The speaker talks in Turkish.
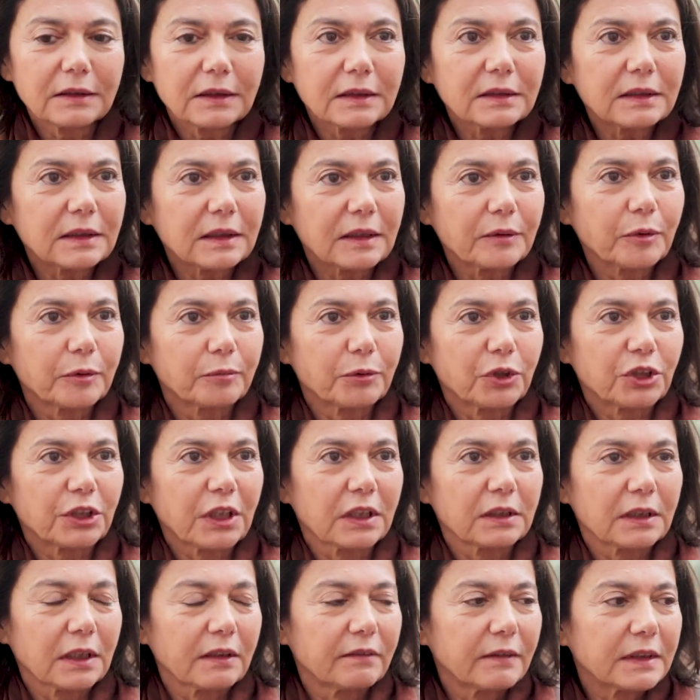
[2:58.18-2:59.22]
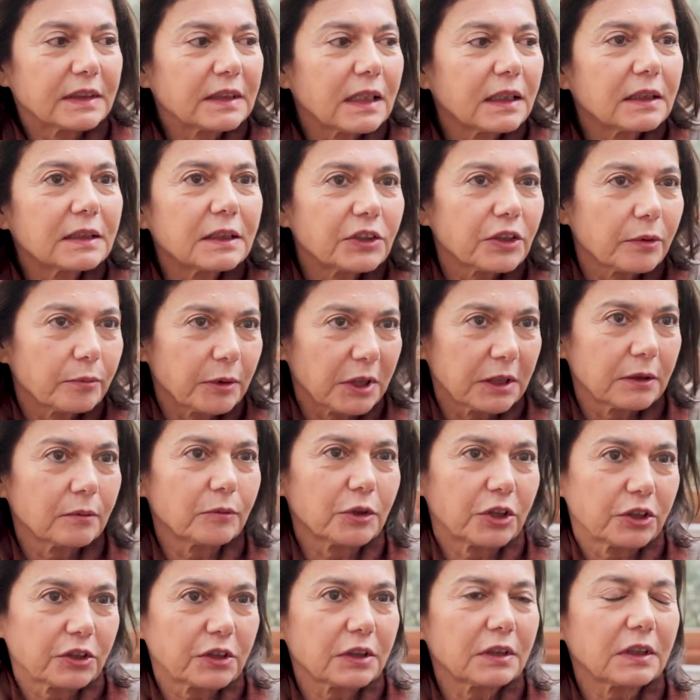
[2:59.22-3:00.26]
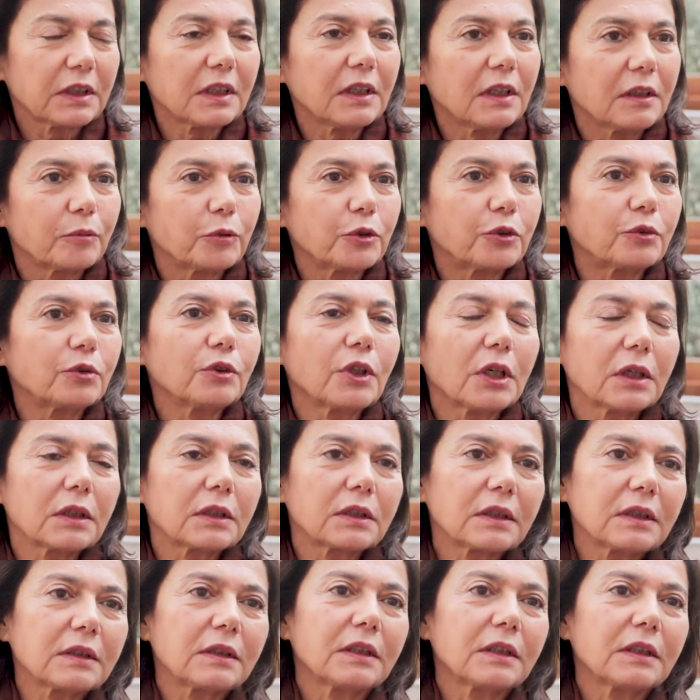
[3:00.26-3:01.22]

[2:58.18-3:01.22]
inanılır gibi bir şey değil ve sadece benim için değil, bütün